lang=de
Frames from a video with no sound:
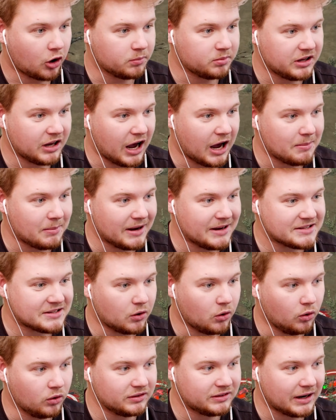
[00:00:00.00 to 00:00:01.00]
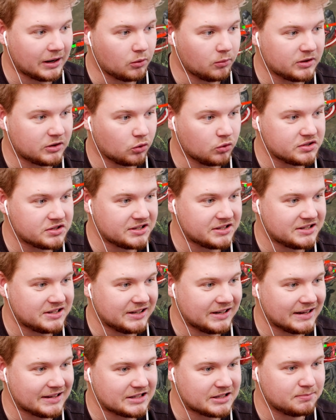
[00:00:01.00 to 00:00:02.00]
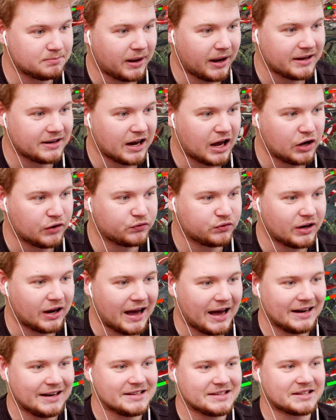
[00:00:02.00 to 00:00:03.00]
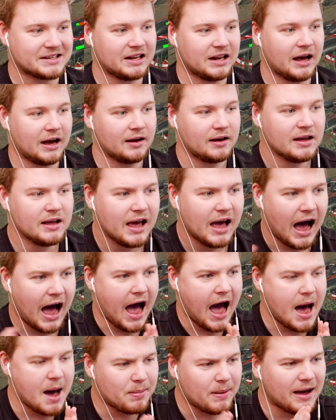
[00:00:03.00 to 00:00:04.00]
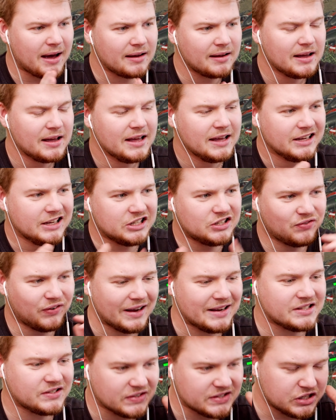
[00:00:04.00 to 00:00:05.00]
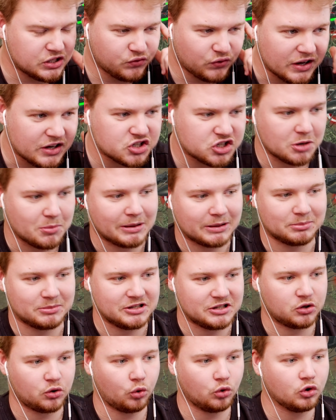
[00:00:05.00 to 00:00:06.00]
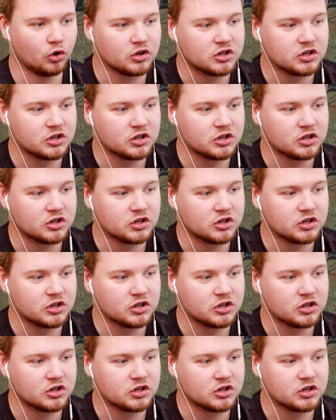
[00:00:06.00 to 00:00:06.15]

Da kommt die Ameise und damit holen sie sich die letzten beiden Affen. Alles klar. Aber ich weiß, was ich falsch gemacht habe diese Runde.